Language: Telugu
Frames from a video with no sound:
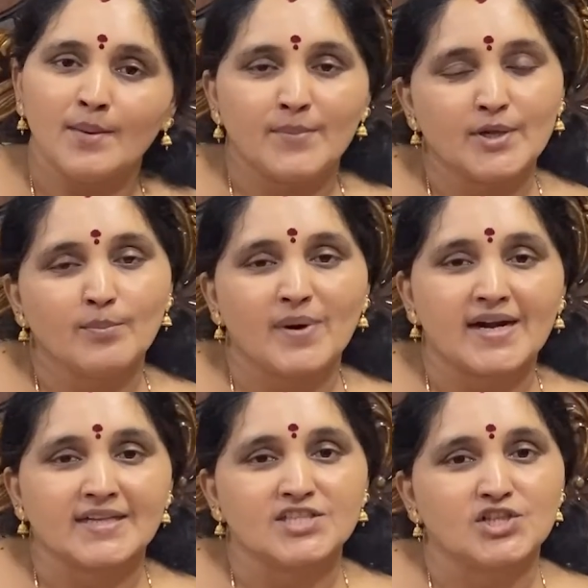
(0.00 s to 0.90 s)
మీరు
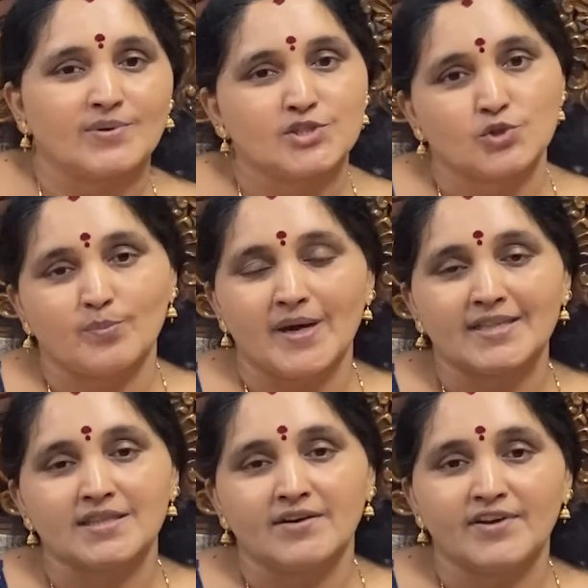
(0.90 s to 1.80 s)
పాటించవచ్చు
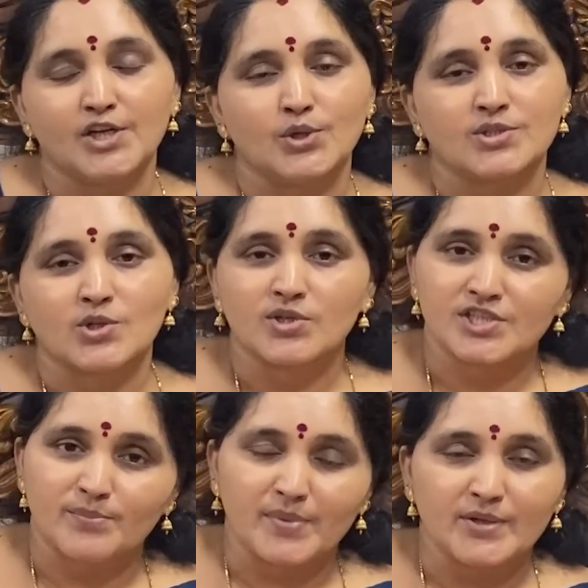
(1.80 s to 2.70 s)
పాత వీడియోస్లో
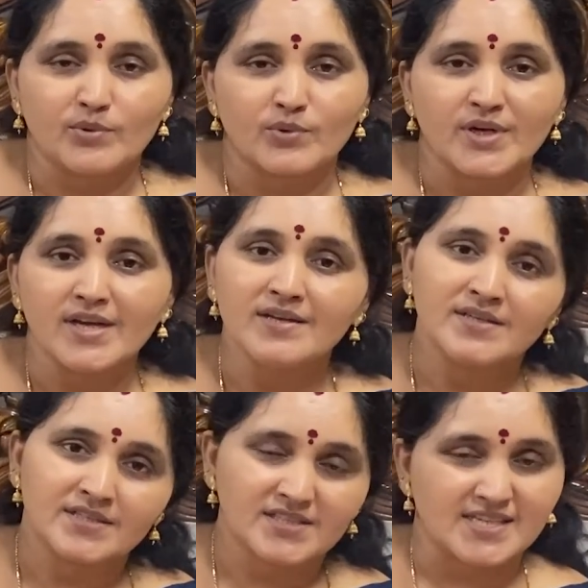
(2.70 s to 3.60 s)
చెప్పినవి కూడా
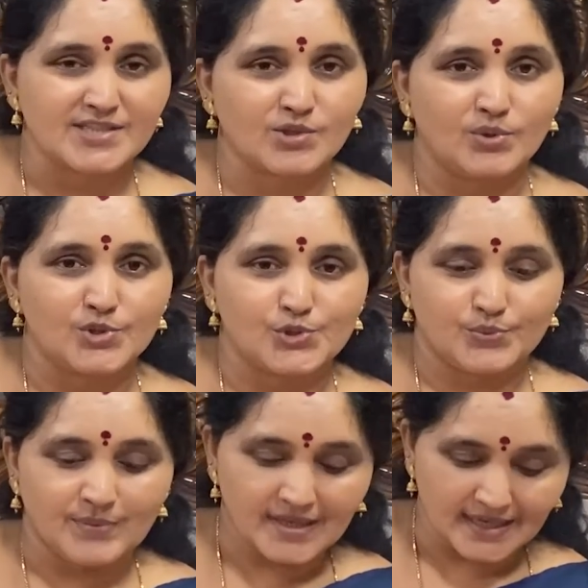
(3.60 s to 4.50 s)
చేసుకోవచ్చు
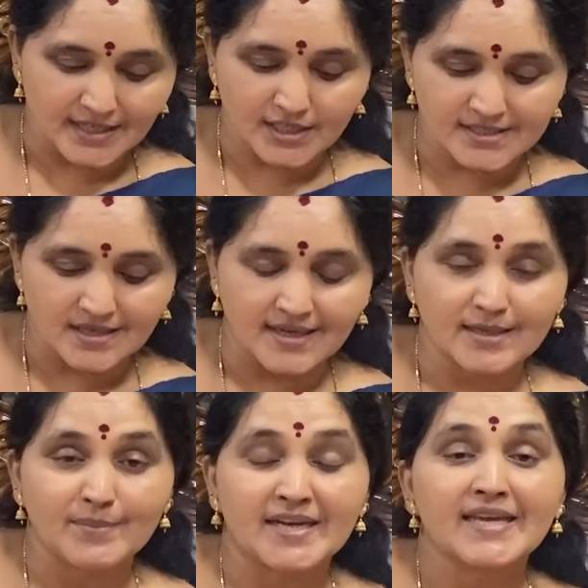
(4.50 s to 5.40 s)
ఇక ఈసారి
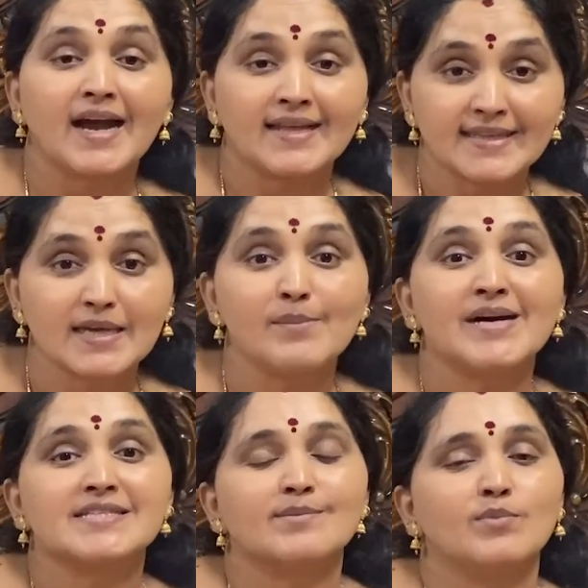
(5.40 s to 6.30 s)
మనకి అధిక
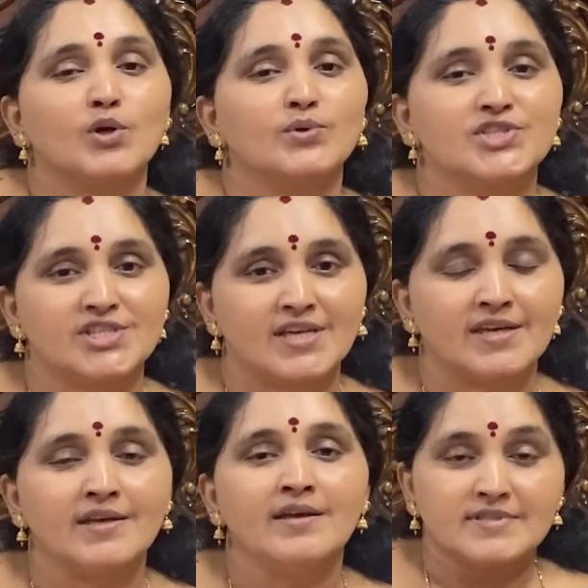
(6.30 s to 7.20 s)
మాసంలో వచ్చే
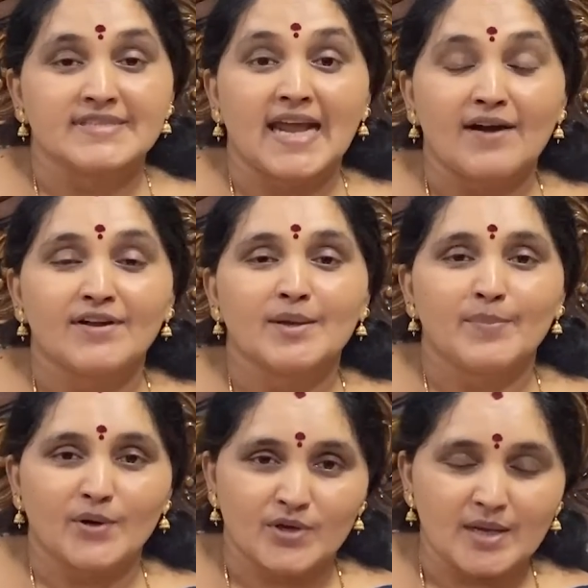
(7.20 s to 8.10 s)
శ్రావణ
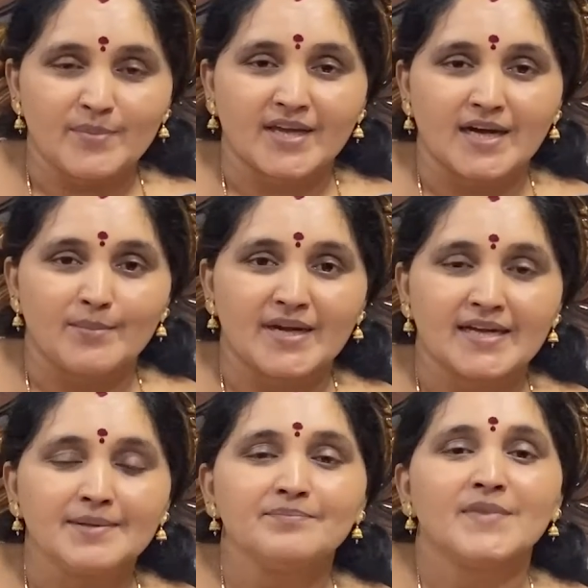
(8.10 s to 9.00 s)
పౌర్ణమి
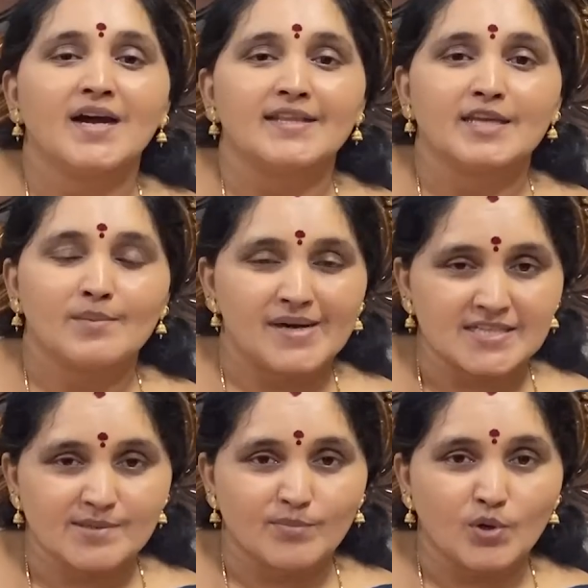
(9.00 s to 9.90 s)
కాబట్టి అధిక
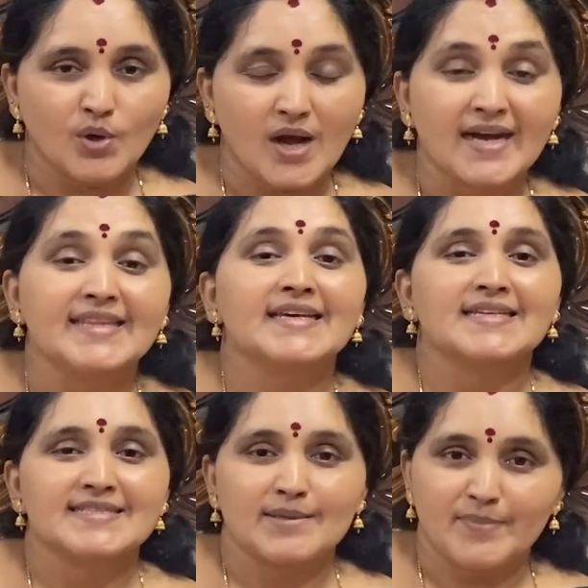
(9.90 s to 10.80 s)
మాసంలో
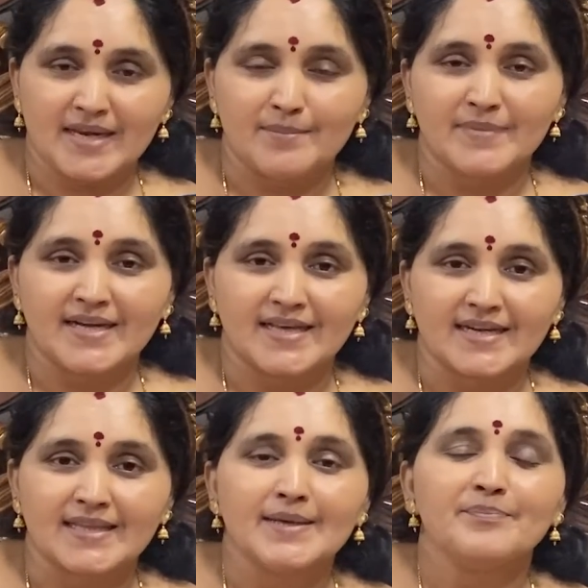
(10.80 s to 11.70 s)
అధికస్య ఫలం అంటారు
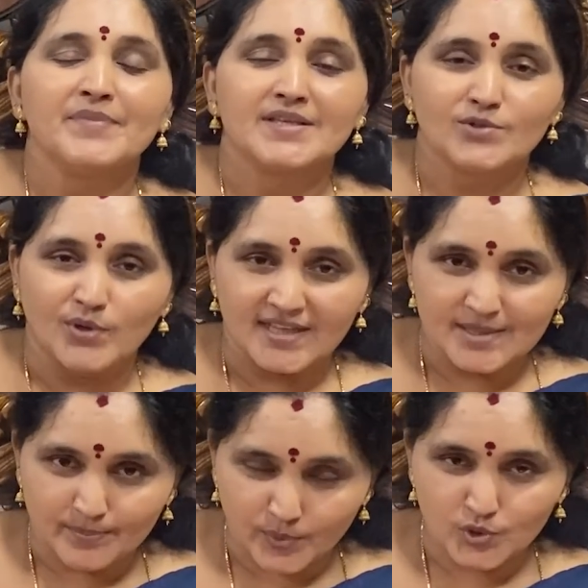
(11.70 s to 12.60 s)
కదా సో
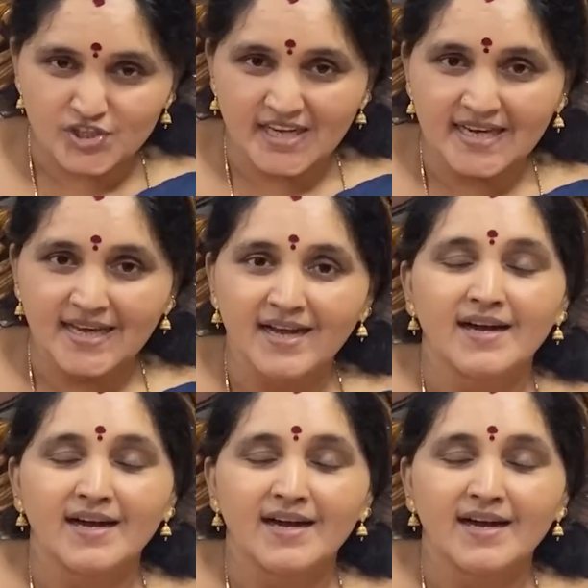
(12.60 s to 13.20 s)
అది పూజ అయినా